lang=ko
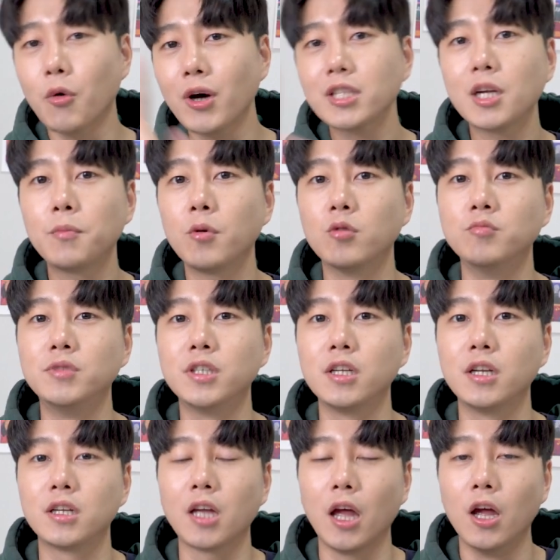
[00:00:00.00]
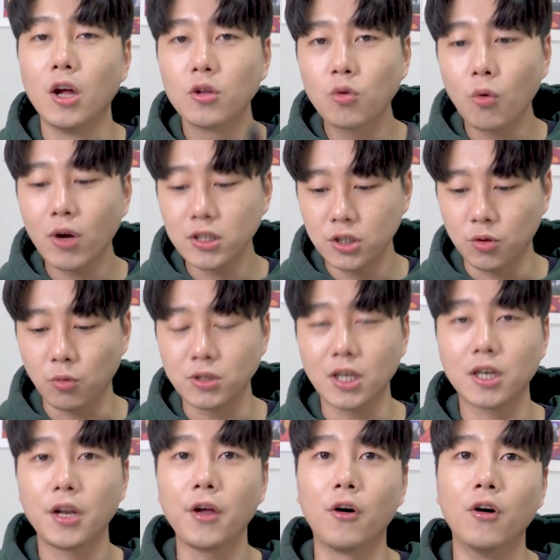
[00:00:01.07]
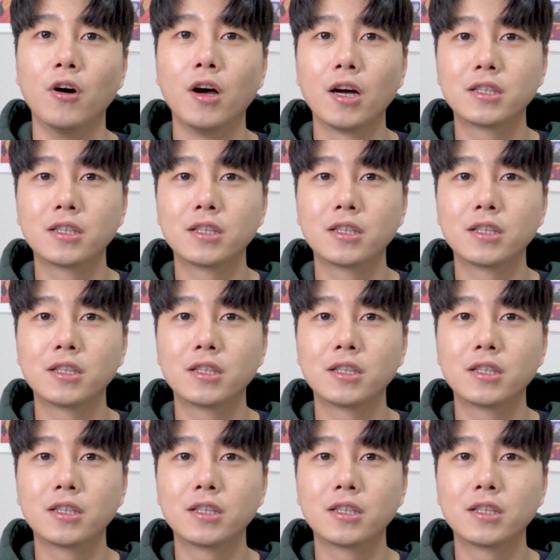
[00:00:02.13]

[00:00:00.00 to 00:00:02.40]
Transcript: 화살표 움직이는 게 똑같이 동작을 해요.